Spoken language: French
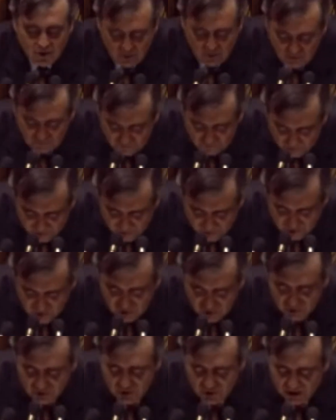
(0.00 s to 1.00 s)
une
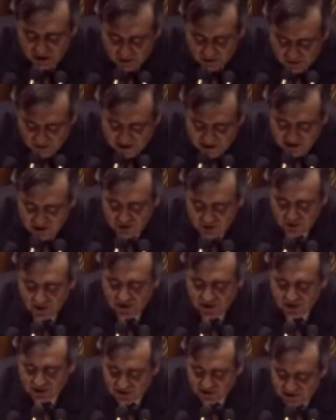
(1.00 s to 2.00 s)
fonction de
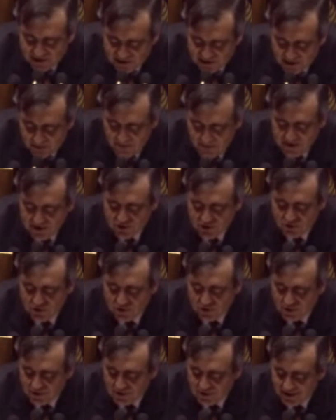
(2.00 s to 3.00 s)
régulation et
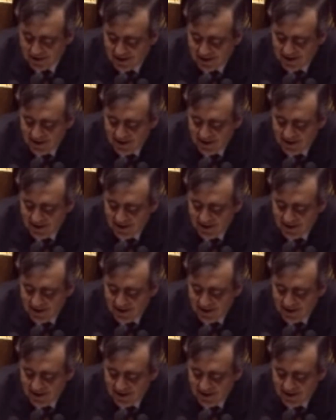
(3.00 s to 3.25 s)
d'anticipation